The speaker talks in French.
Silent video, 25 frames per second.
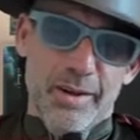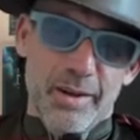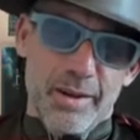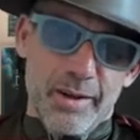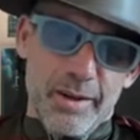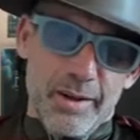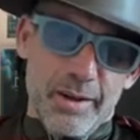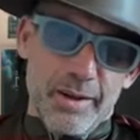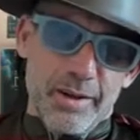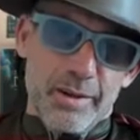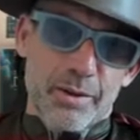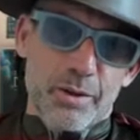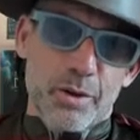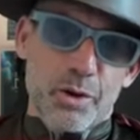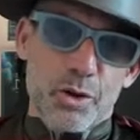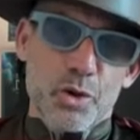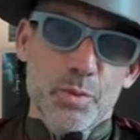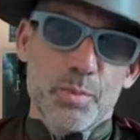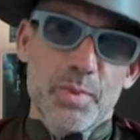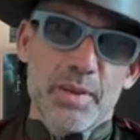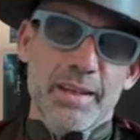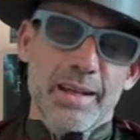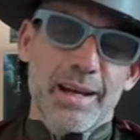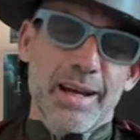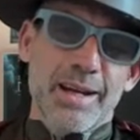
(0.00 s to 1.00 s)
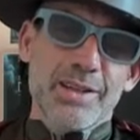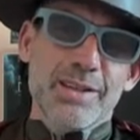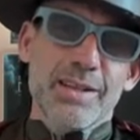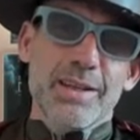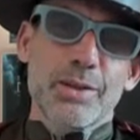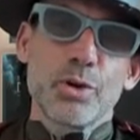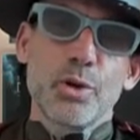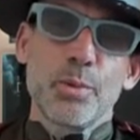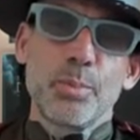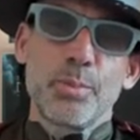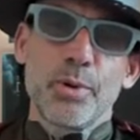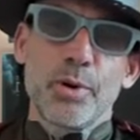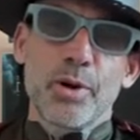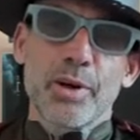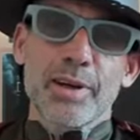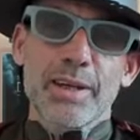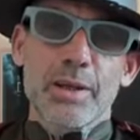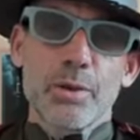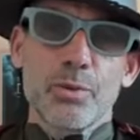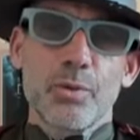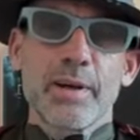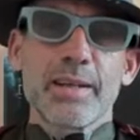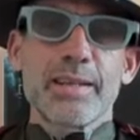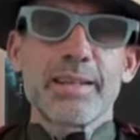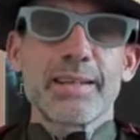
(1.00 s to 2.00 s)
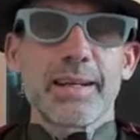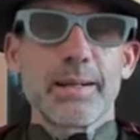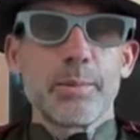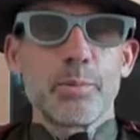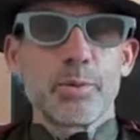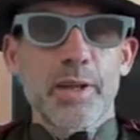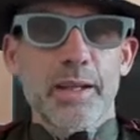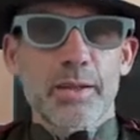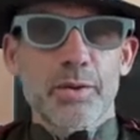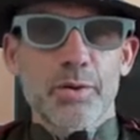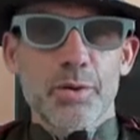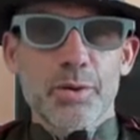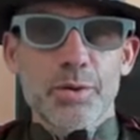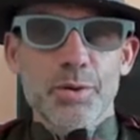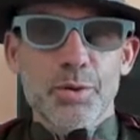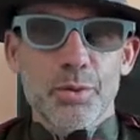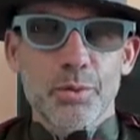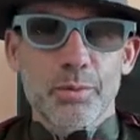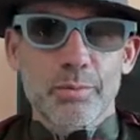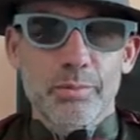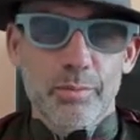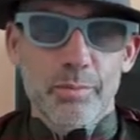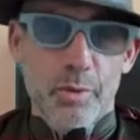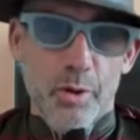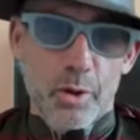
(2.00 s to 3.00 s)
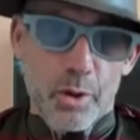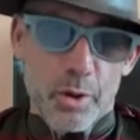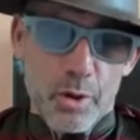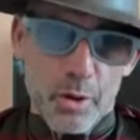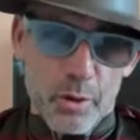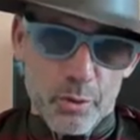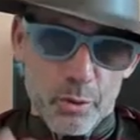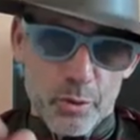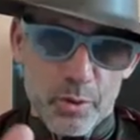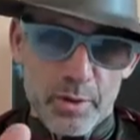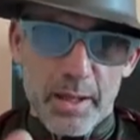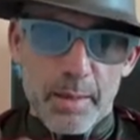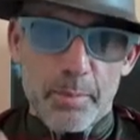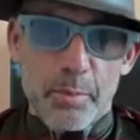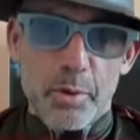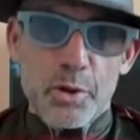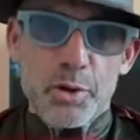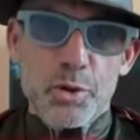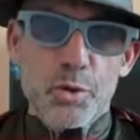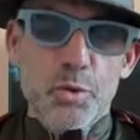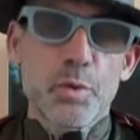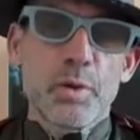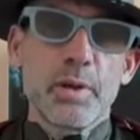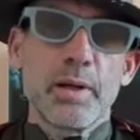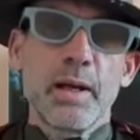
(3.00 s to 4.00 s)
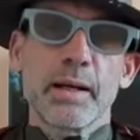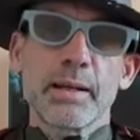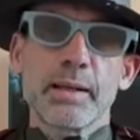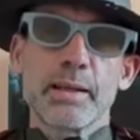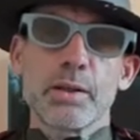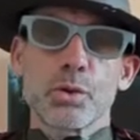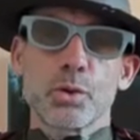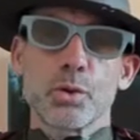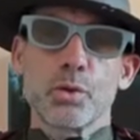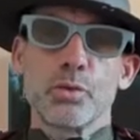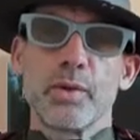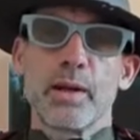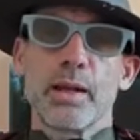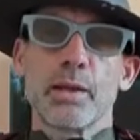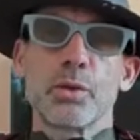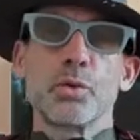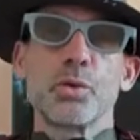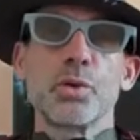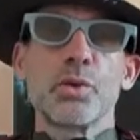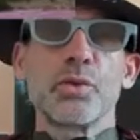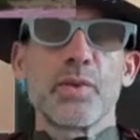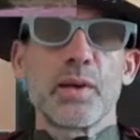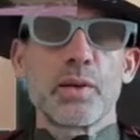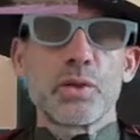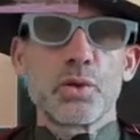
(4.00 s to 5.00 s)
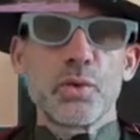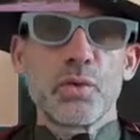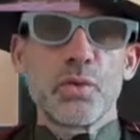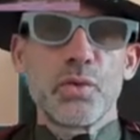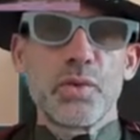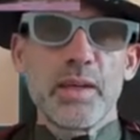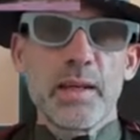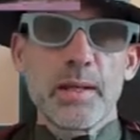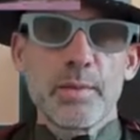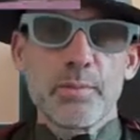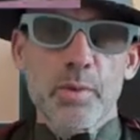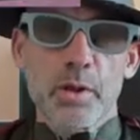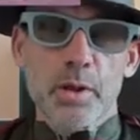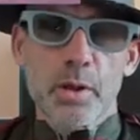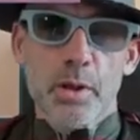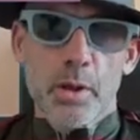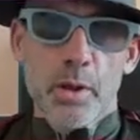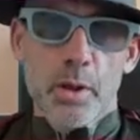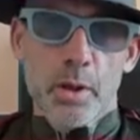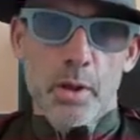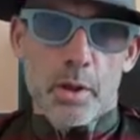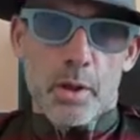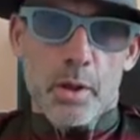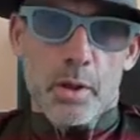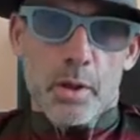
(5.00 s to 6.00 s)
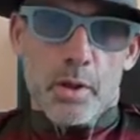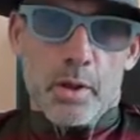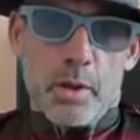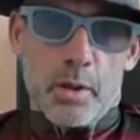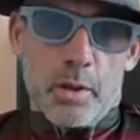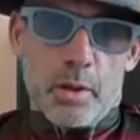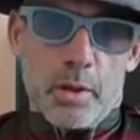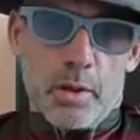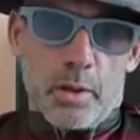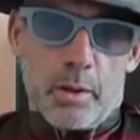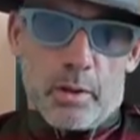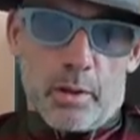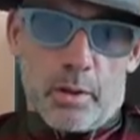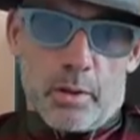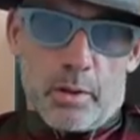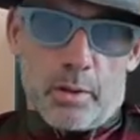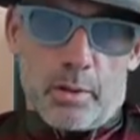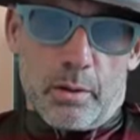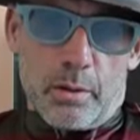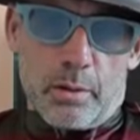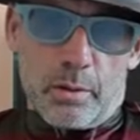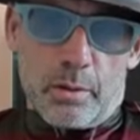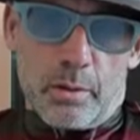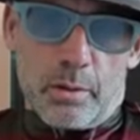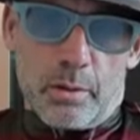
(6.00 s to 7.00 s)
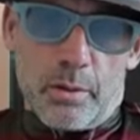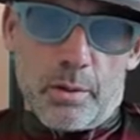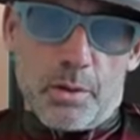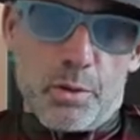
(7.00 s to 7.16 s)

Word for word: Dans ce métrage, il y a deux plans qui vont attirer mon attention, notamment celui-là qui se trouve à la toute fin du film, euh, juste